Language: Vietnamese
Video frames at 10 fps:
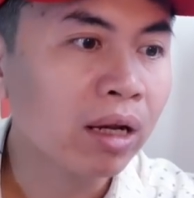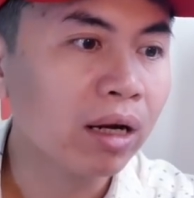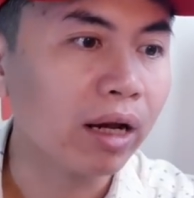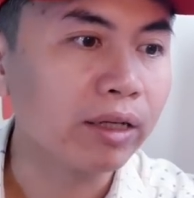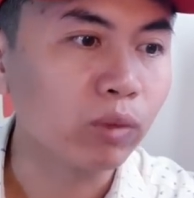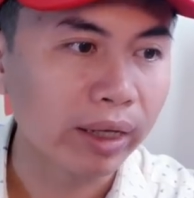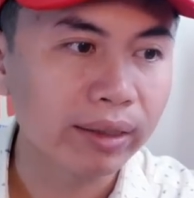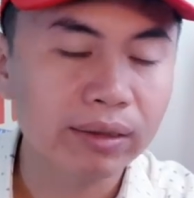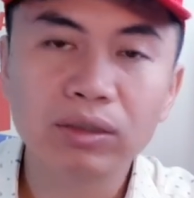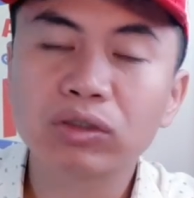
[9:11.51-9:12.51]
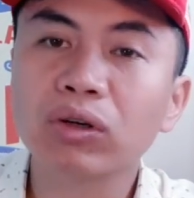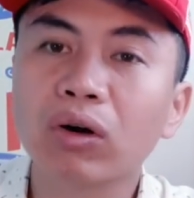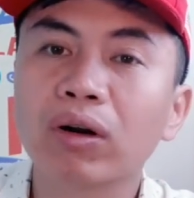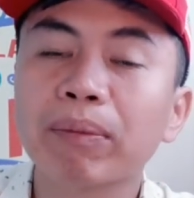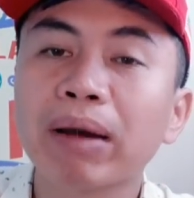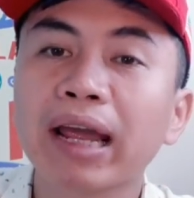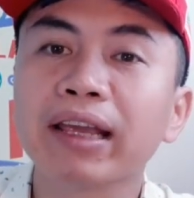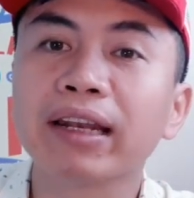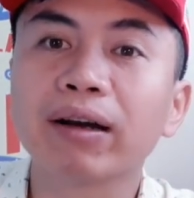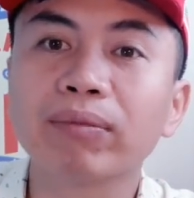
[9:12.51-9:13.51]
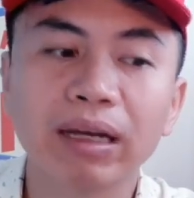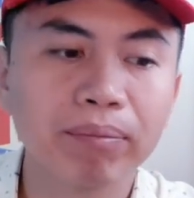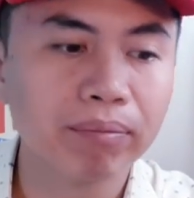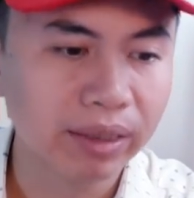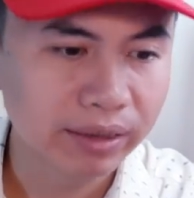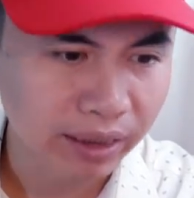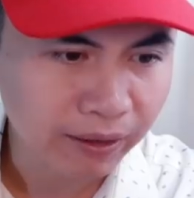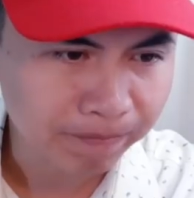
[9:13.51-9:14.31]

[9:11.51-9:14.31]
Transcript: lợi nhuận cho năm 2019